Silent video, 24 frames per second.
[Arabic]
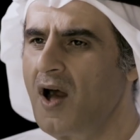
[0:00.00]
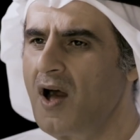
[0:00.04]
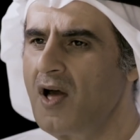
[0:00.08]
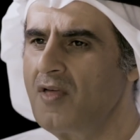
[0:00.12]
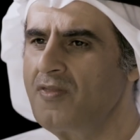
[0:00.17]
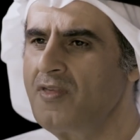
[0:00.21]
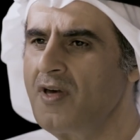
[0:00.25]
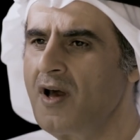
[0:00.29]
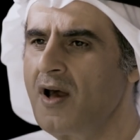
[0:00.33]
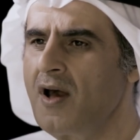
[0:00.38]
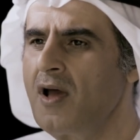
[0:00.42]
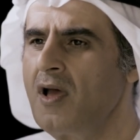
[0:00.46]

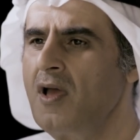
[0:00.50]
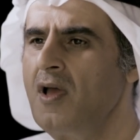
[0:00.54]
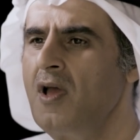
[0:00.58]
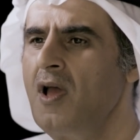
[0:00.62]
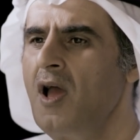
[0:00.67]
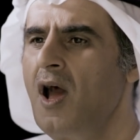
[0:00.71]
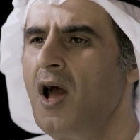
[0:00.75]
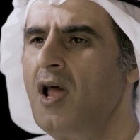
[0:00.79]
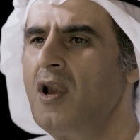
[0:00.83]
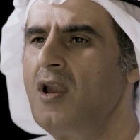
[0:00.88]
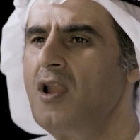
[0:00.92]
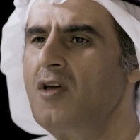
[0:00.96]
هذا
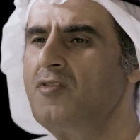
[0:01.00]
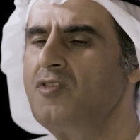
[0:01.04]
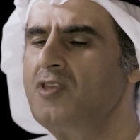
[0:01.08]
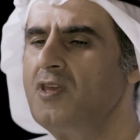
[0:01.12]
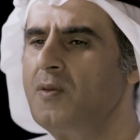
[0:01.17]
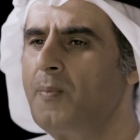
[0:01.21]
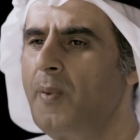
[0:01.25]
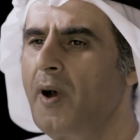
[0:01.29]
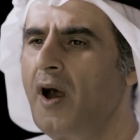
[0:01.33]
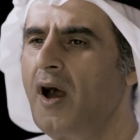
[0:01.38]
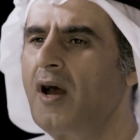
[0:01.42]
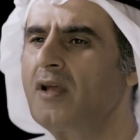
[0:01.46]

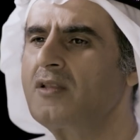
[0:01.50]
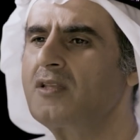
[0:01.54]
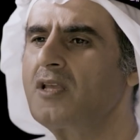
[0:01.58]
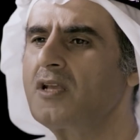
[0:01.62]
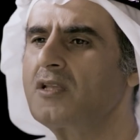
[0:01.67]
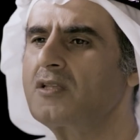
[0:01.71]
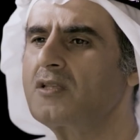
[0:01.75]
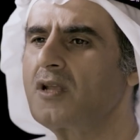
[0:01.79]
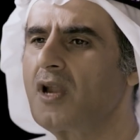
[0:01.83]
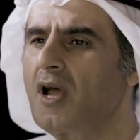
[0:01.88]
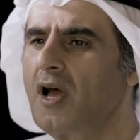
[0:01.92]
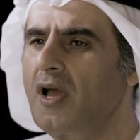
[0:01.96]
الذي
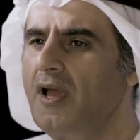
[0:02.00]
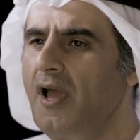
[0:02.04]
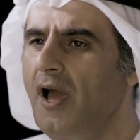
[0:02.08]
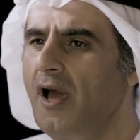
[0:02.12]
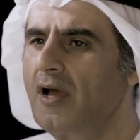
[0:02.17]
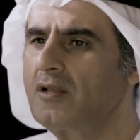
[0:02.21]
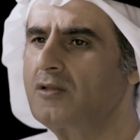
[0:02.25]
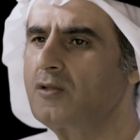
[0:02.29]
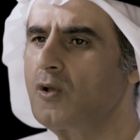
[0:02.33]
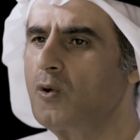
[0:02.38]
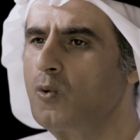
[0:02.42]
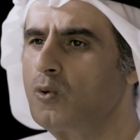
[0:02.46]
باتت
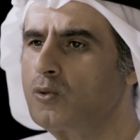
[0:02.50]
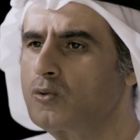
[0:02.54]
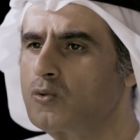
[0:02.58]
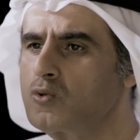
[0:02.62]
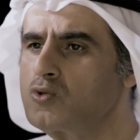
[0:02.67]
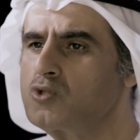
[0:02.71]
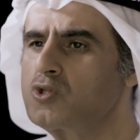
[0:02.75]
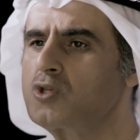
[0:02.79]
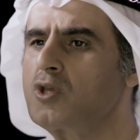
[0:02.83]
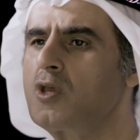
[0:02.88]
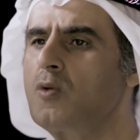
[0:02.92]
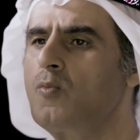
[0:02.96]
رائحته
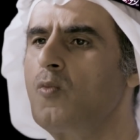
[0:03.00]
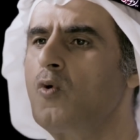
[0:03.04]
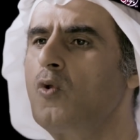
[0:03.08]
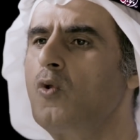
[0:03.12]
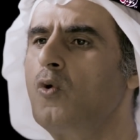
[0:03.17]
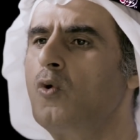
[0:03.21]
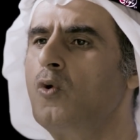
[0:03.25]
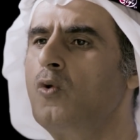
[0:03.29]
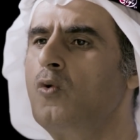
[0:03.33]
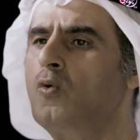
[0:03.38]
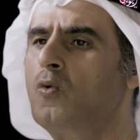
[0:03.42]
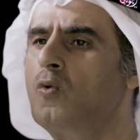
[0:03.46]
تسكم
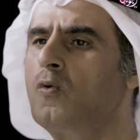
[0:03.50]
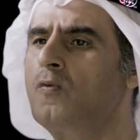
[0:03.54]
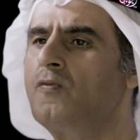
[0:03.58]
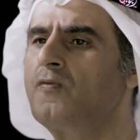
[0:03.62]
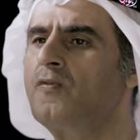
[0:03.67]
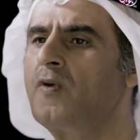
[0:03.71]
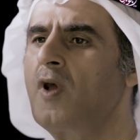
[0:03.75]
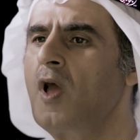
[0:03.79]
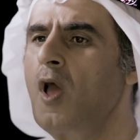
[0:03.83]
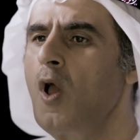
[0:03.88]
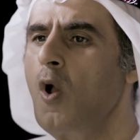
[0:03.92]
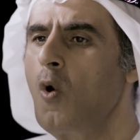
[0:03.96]
الأنوف